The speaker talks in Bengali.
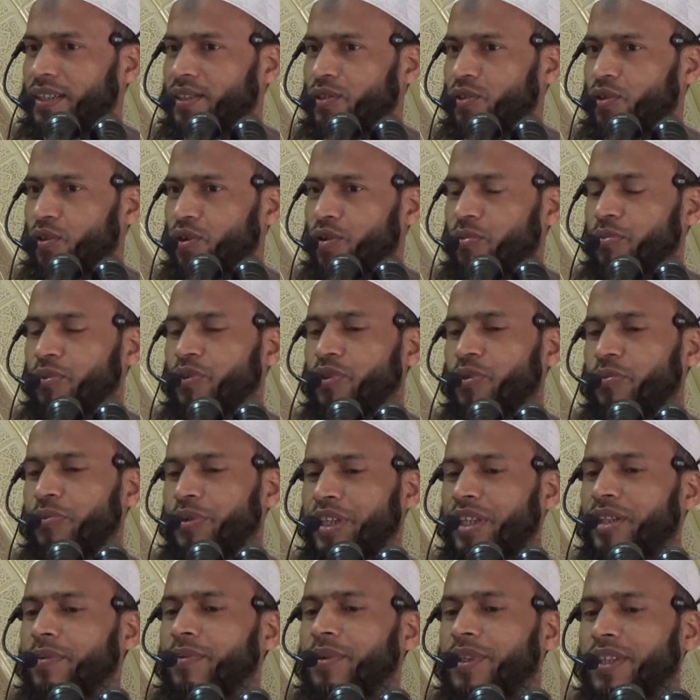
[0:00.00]
ধর্মীয়
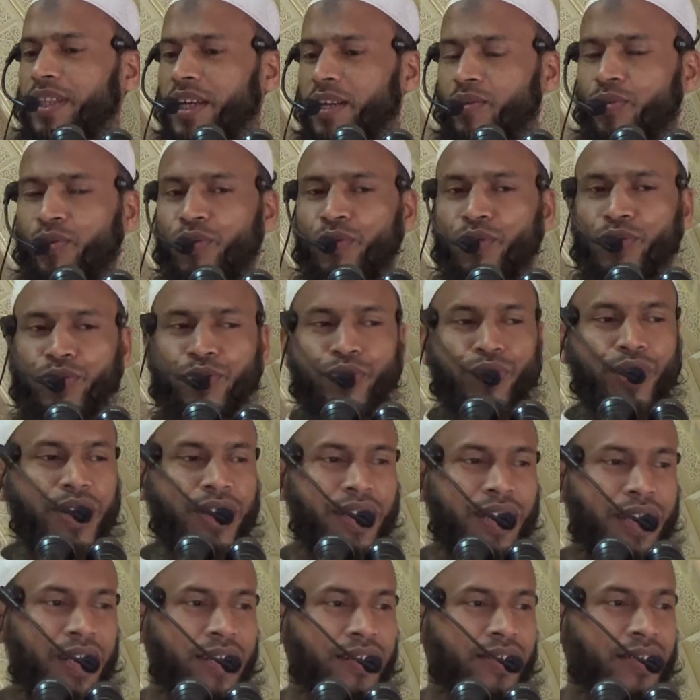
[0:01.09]
বিধিবিধানগুলো জুড়ে
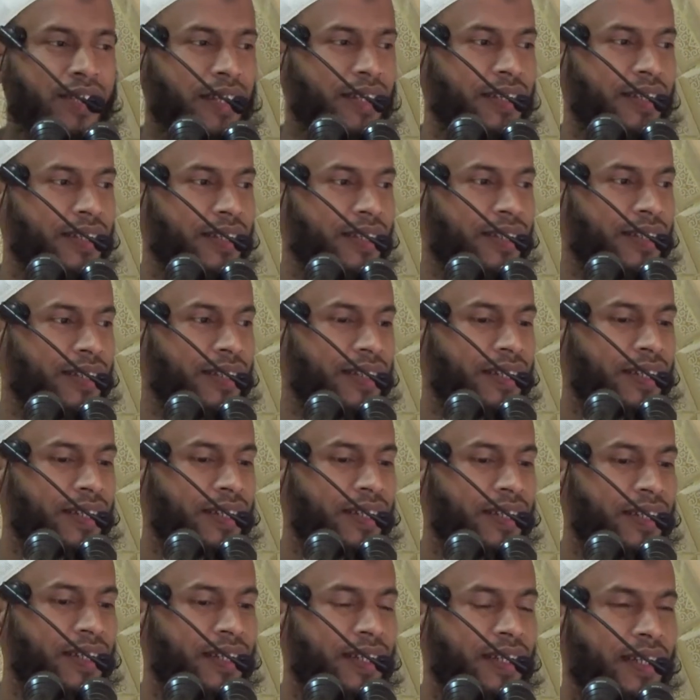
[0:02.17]
দিয়েছেন
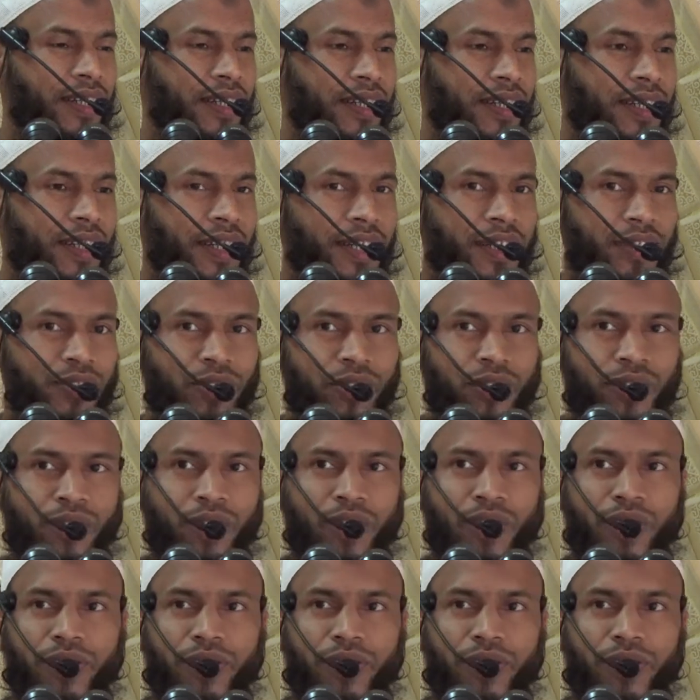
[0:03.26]
এই জন্য